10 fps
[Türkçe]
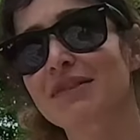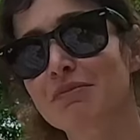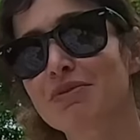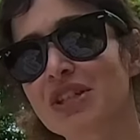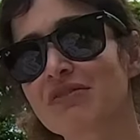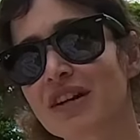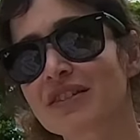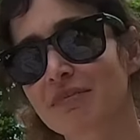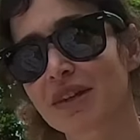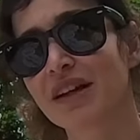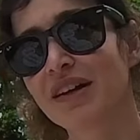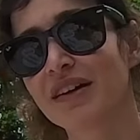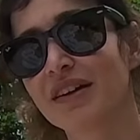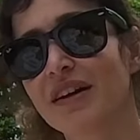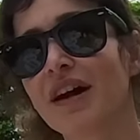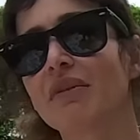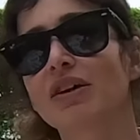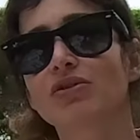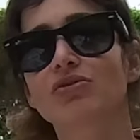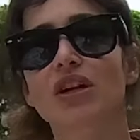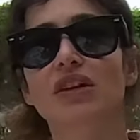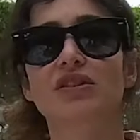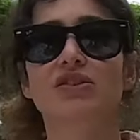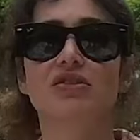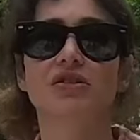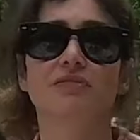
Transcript: gibi bir şey varsa bana Hemen onu uzaklaştırıyorum.